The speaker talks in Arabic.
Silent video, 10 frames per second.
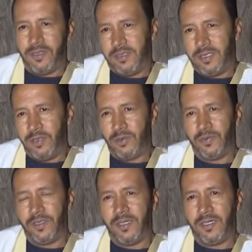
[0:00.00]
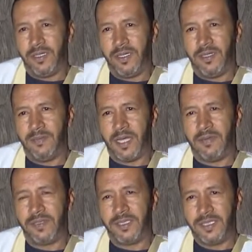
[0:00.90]
نزيدوا في
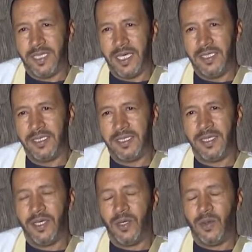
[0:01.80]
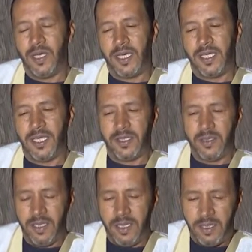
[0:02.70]
المرافق السياحيه وهكذا
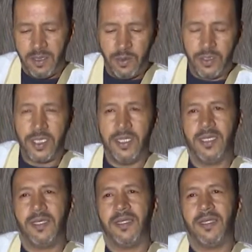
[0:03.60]
كل كل سنه